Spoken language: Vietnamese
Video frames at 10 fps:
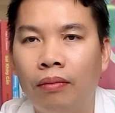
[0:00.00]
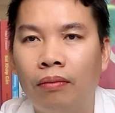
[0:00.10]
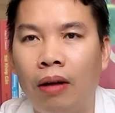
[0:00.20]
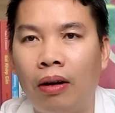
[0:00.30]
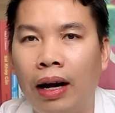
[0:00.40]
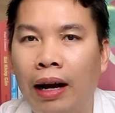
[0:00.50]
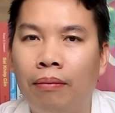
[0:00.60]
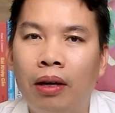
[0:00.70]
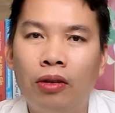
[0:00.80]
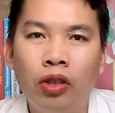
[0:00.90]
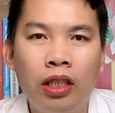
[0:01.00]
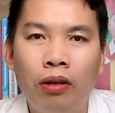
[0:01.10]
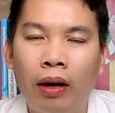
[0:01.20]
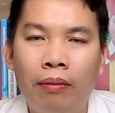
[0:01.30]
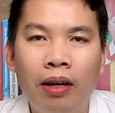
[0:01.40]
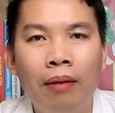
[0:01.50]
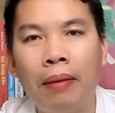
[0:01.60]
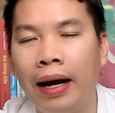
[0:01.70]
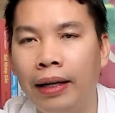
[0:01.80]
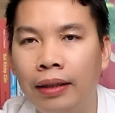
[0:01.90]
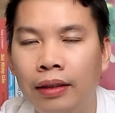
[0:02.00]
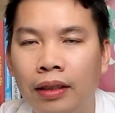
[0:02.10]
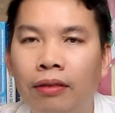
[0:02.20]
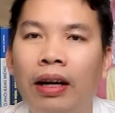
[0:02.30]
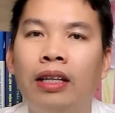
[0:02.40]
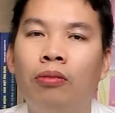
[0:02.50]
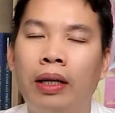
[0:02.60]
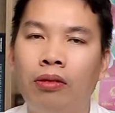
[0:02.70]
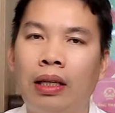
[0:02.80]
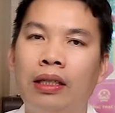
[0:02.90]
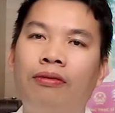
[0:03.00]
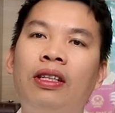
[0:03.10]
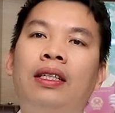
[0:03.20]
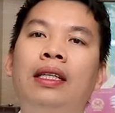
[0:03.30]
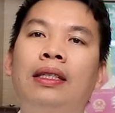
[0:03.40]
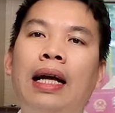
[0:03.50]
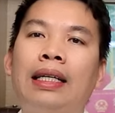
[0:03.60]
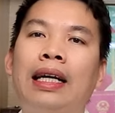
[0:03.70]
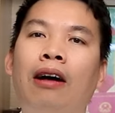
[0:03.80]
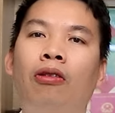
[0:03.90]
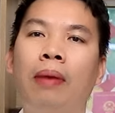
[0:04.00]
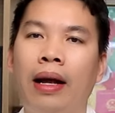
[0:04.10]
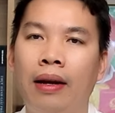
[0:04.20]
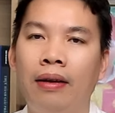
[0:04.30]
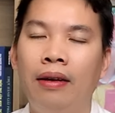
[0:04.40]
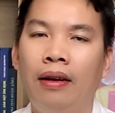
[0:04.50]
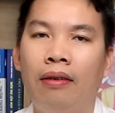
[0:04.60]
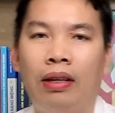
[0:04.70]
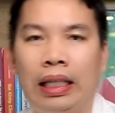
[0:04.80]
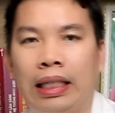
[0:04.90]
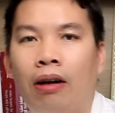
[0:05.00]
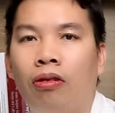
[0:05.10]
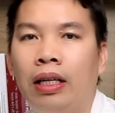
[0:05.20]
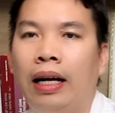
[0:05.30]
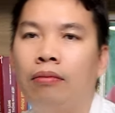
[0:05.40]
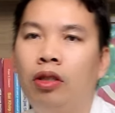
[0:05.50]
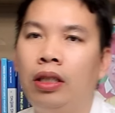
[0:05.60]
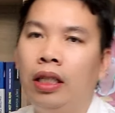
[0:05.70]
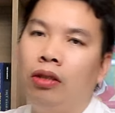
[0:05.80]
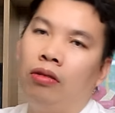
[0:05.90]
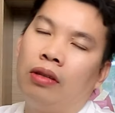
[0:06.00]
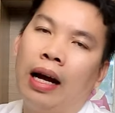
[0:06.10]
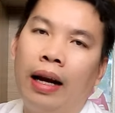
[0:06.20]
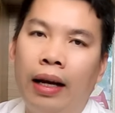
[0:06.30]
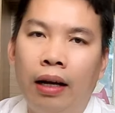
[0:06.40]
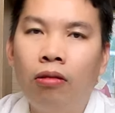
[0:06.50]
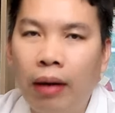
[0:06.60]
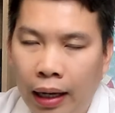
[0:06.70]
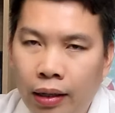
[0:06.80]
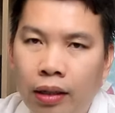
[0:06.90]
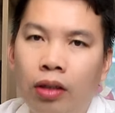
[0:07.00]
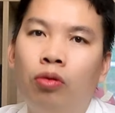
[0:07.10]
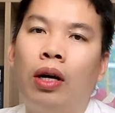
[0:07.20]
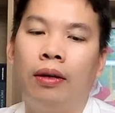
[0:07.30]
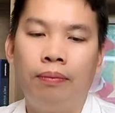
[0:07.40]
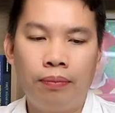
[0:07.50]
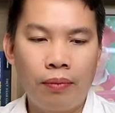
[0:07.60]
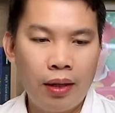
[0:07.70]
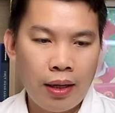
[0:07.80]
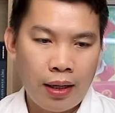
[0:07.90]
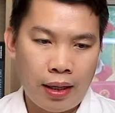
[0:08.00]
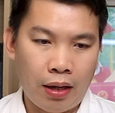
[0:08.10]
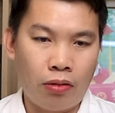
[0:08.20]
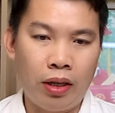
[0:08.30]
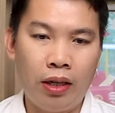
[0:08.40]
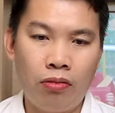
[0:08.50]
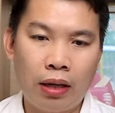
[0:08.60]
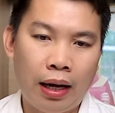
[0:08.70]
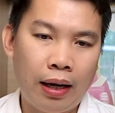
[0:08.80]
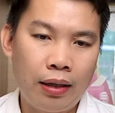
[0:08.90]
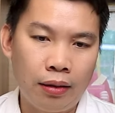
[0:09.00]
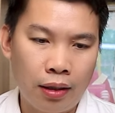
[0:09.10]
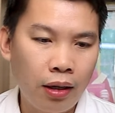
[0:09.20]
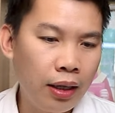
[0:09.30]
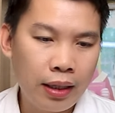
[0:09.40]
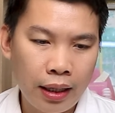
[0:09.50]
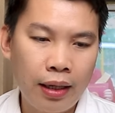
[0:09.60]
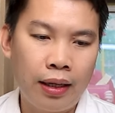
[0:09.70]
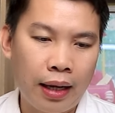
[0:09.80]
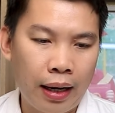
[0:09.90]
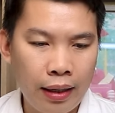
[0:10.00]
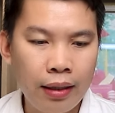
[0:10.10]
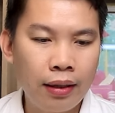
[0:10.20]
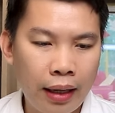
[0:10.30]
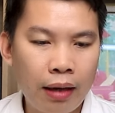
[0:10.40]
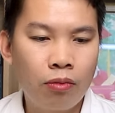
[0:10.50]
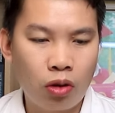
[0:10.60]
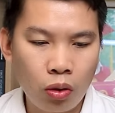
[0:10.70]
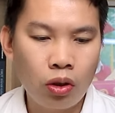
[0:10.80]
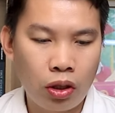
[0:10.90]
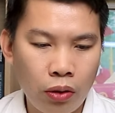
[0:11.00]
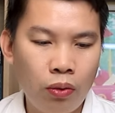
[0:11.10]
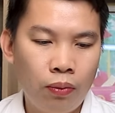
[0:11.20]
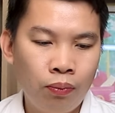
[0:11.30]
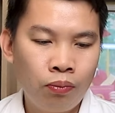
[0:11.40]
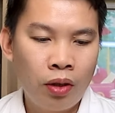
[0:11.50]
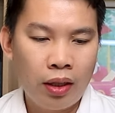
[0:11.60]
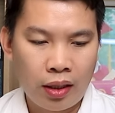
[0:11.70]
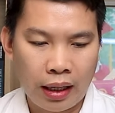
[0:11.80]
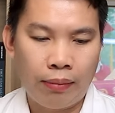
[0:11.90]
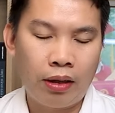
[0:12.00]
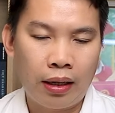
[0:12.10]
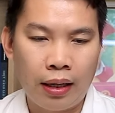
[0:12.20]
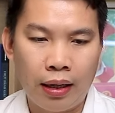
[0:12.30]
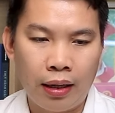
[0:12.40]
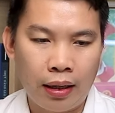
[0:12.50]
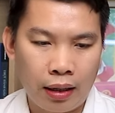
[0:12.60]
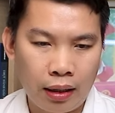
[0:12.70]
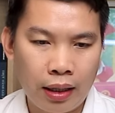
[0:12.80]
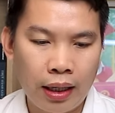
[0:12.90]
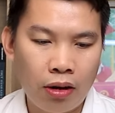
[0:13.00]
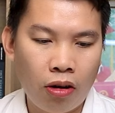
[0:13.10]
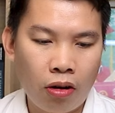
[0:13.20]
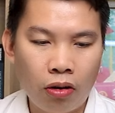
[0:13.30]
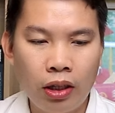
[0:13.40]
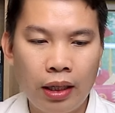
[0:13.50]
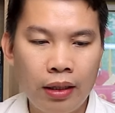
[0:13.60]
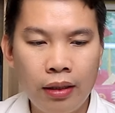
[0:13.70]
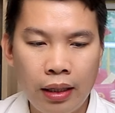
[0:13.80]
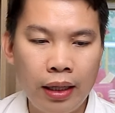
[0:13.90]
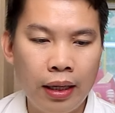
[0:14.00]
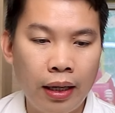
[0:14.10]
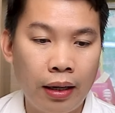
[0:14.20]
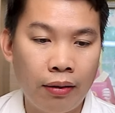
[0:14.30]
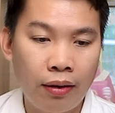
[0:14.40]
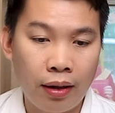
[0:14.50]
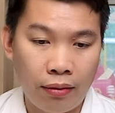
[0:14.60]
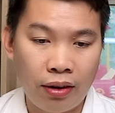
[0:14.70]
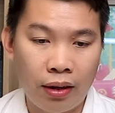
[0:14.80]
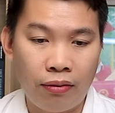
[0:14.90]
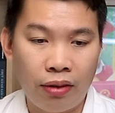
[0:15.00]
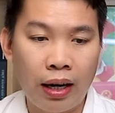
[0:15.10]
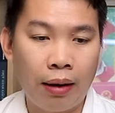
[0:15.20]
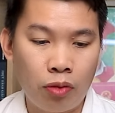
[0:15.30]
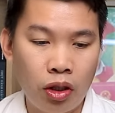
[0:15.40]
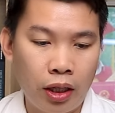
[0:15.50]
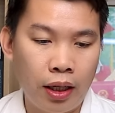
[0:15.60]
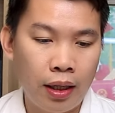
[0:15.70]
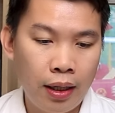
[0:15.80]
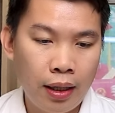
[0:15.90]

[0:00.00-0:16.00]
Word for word: bảo là hàm duy trì của em rất là bền như vậy hôm nay chúng ta sẽ phân tích tại sao nó bền và tại sao có những hàm duy trì của chúng ta lại không đạt tiêu chuẩn thì đầu tiên chúng ta thử search lên trên nền tảng internet một chút xíu xem rằng là trên đó có những cái thứ gì để, để về phần hàm duy trì